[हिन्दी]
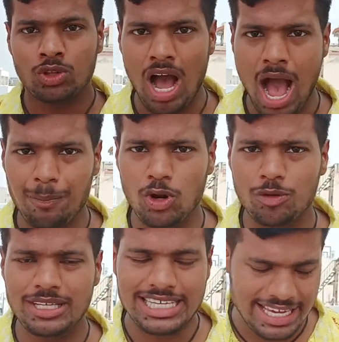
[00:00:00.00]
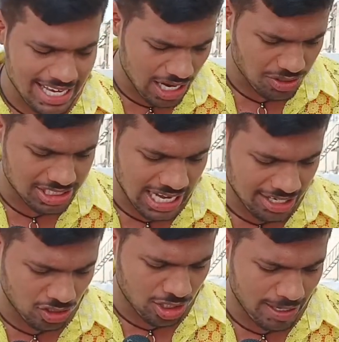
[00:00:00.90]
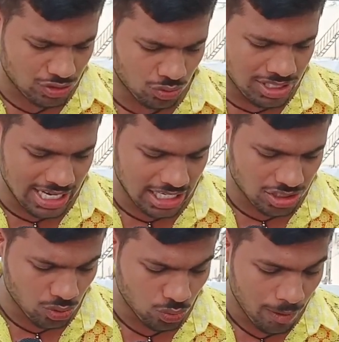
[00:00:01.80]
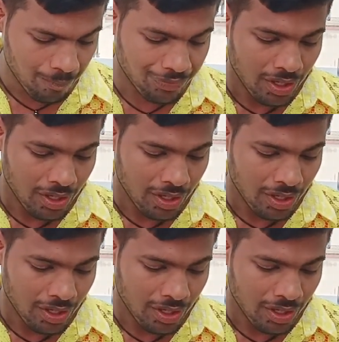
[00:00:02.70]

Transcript: तो आप लोग भी जाइएगा और इस गाने को एक बार सुनिएगा जरूर